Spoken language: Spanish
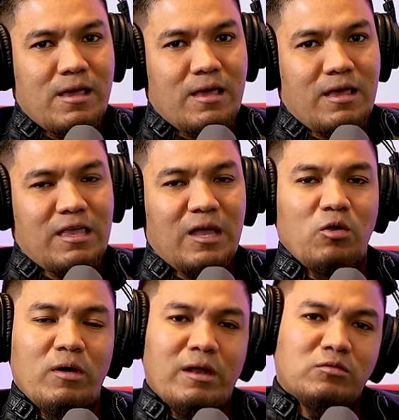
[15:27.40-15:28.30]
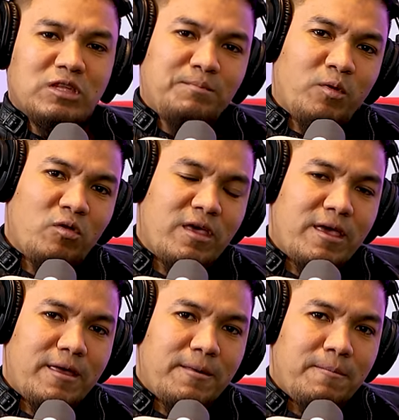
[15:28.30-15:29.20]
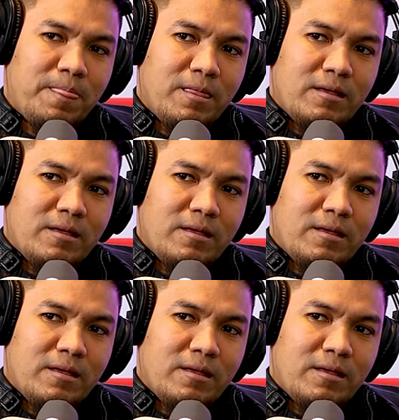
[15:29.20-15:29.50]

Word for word: Eh, ya no era un tipo de,